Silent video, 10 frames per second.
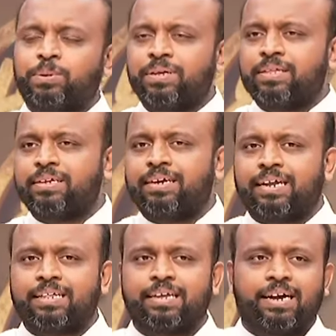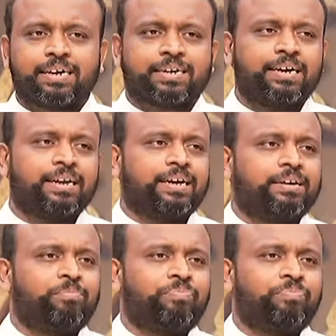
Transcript: துணிந்து நடந்த நாட்களிலே